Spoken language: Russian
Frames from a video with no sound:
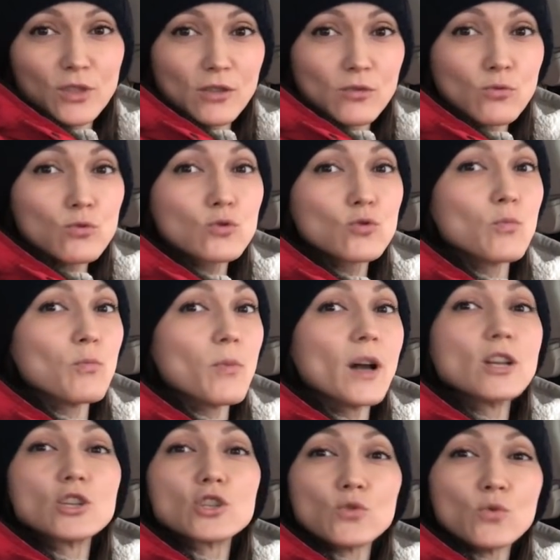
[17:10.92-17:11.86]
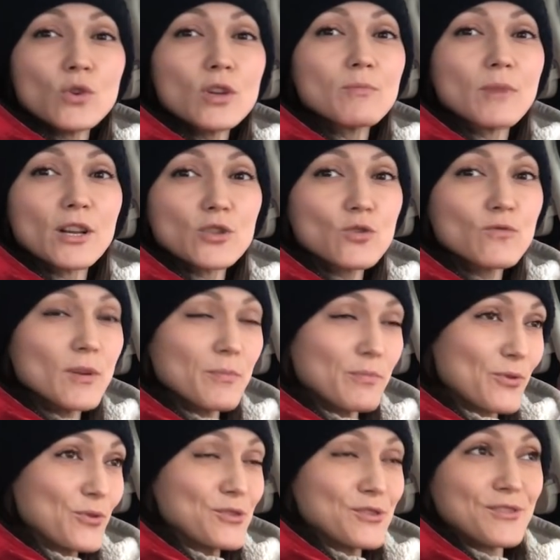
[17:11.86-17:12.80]
нагрузку – большой-большой
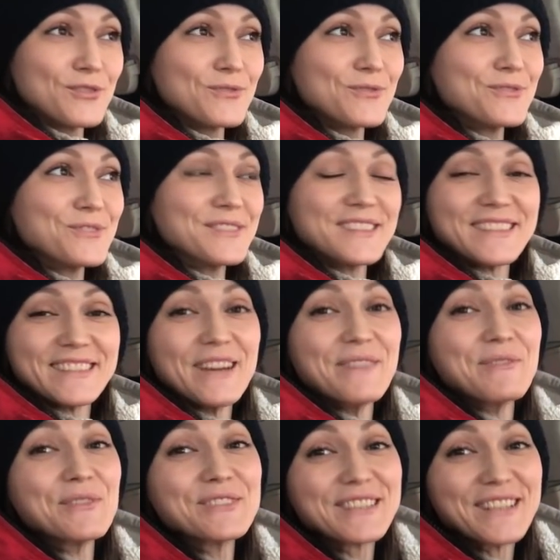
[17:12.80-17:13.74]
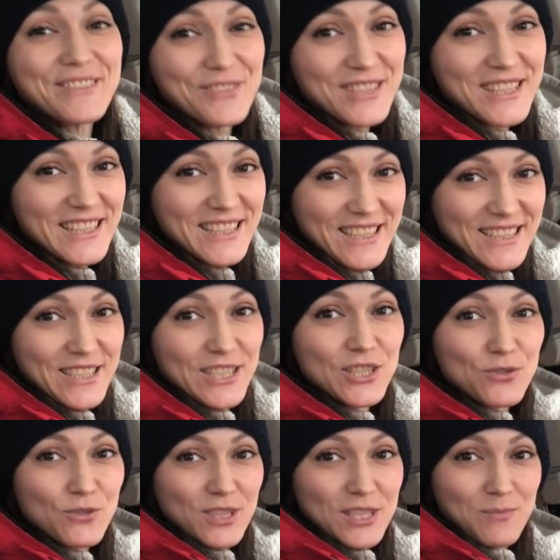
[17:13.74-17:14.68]
вопрос. Но, на мой взгляд, все-таки нет.
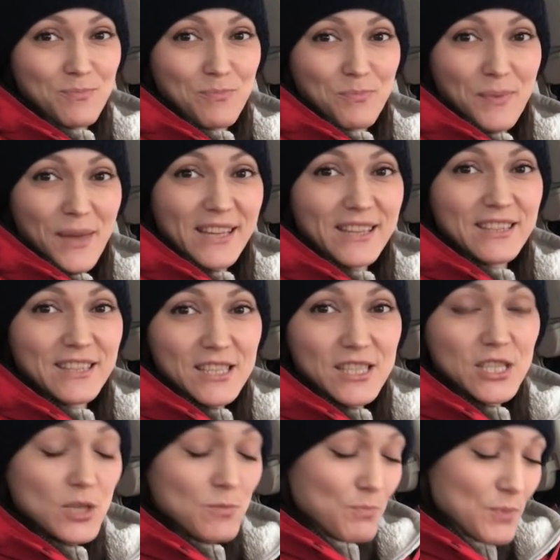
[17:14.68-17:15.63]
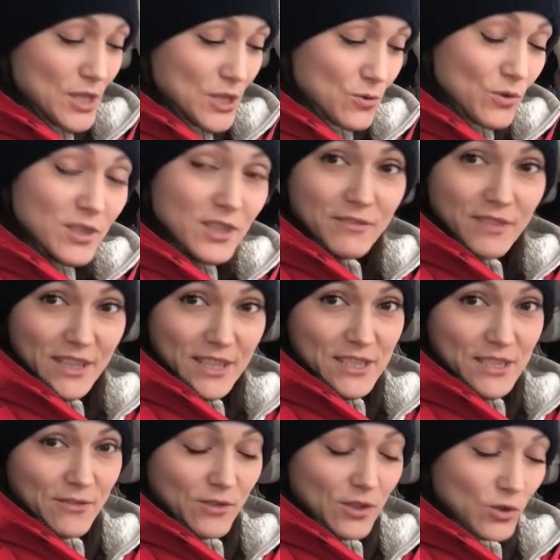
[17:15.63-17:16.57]
Еще раз, 5500
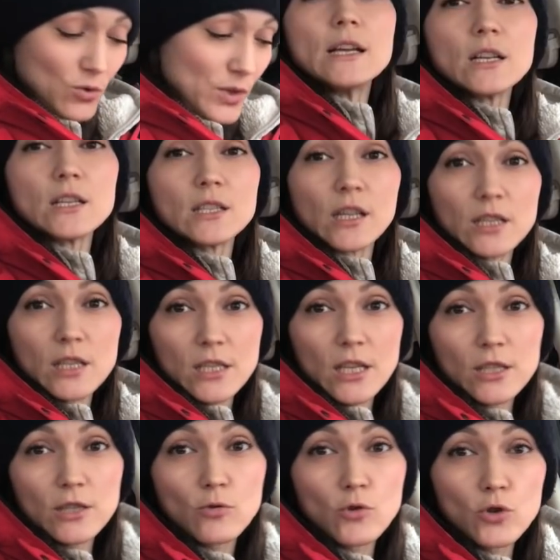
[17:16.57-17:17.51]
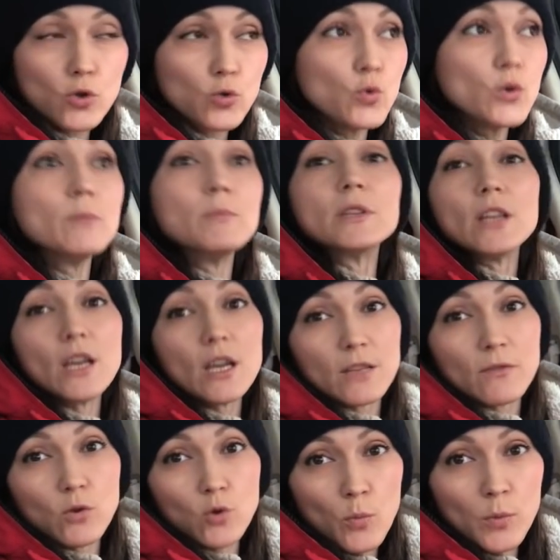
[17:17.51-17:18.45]
квартир в итоге. Кстати, застройщику именно
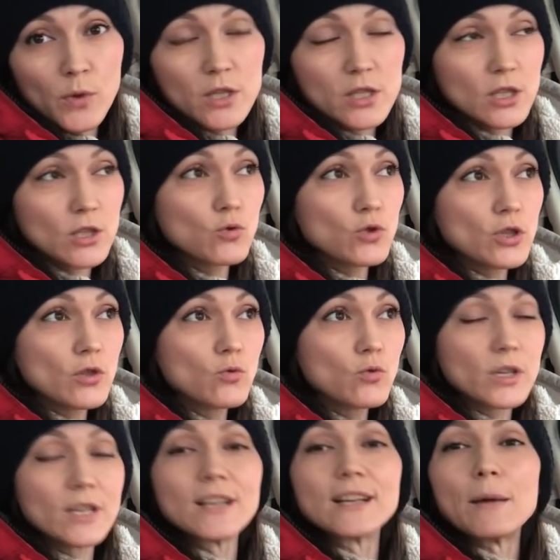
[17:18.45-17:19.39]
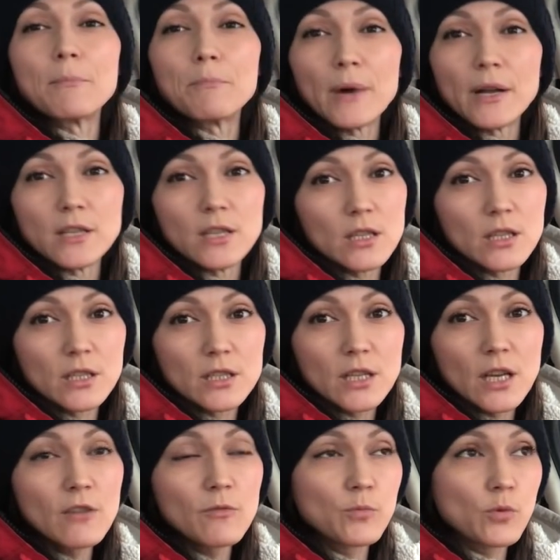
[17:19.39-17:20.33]
этого комплекса комплекса Южные горки компании
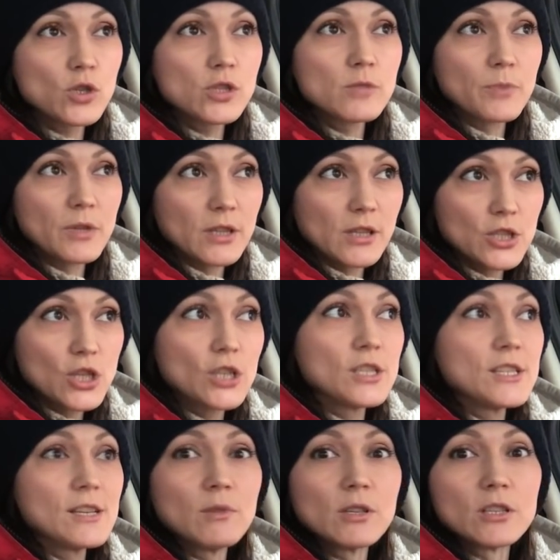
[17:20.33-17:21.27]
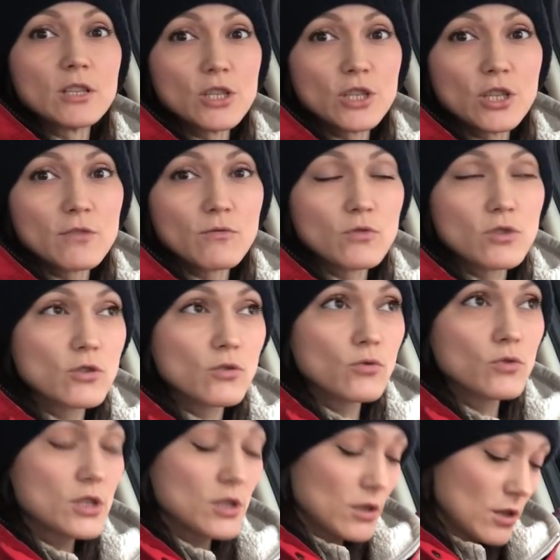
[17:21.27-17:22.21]
RDI а, в прошлом принадлежали земли, где сейчас вот
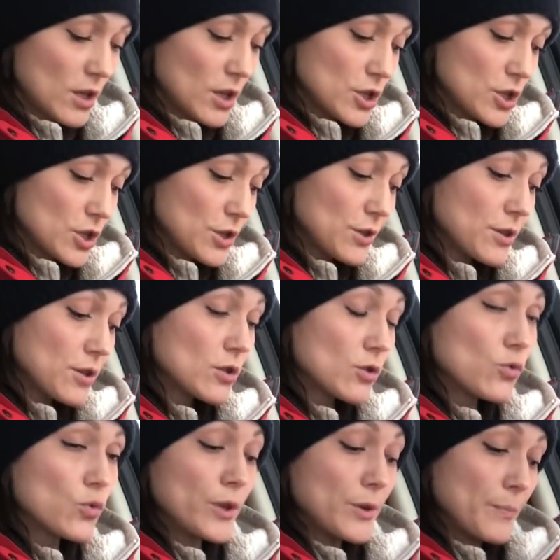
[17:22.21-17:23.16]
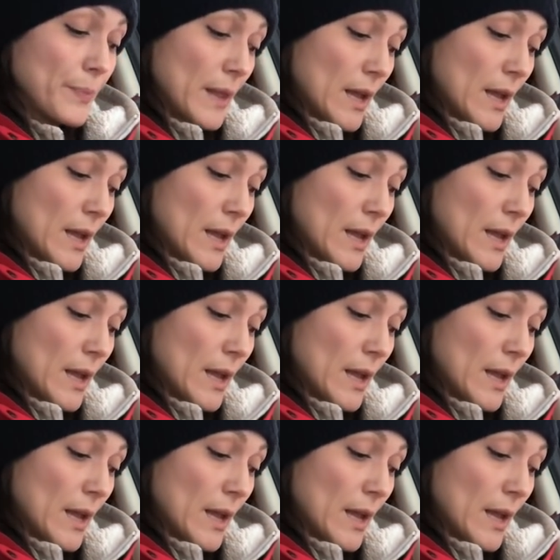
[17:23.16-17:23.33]
строится наш герой.